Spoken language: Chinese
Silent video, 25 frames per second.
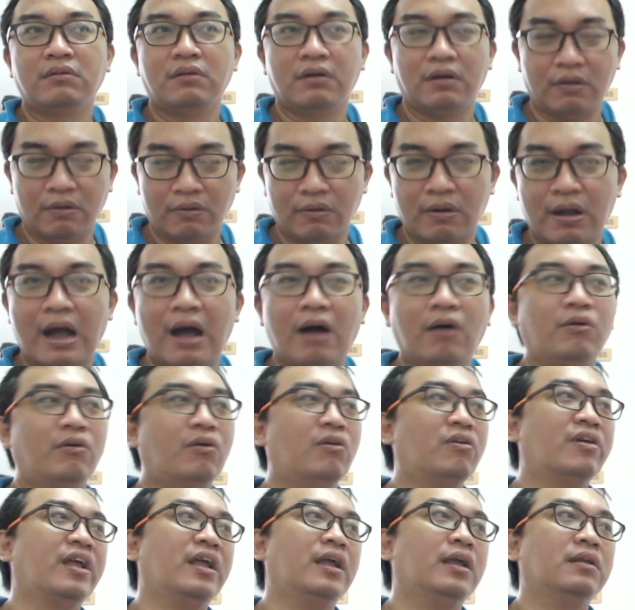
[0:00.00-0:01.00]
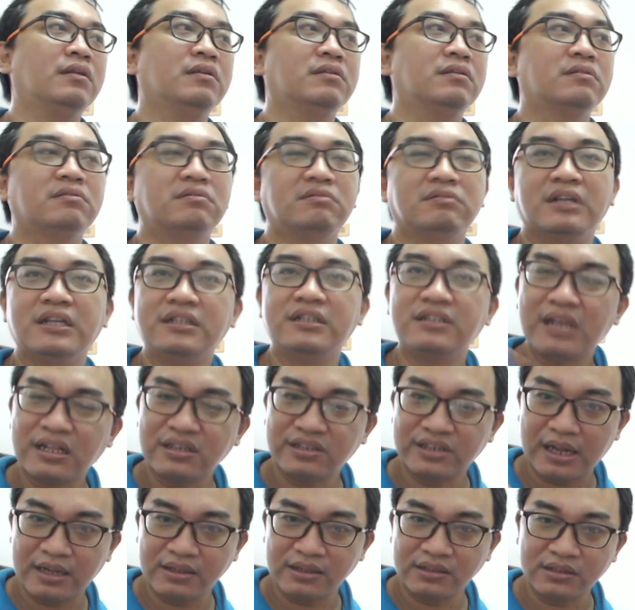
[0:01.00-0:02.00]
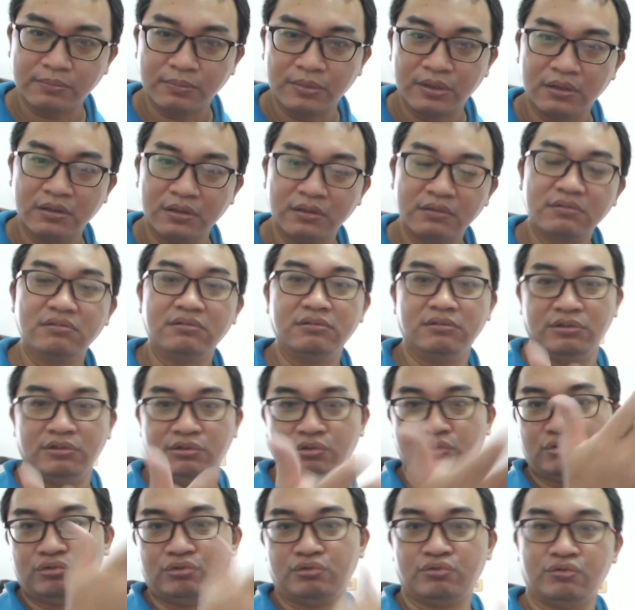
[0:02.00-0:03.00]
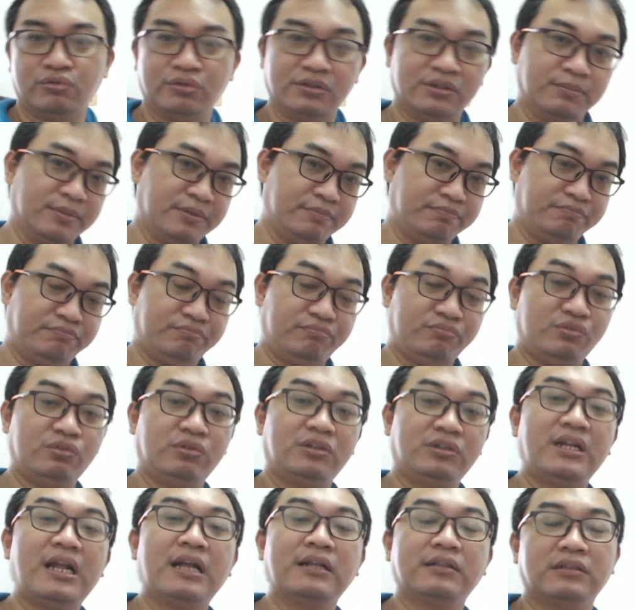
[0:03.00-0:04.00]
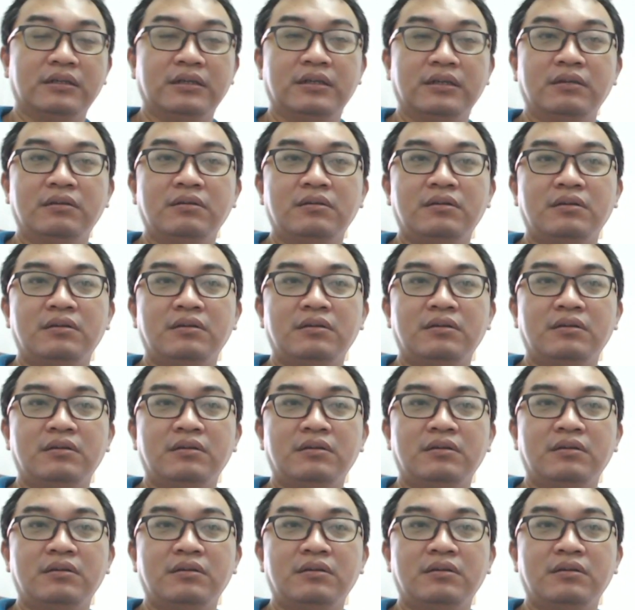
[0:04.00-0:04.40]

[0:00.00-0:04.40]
哦，好，OK，人家讲什么你就去做什么，就这样子。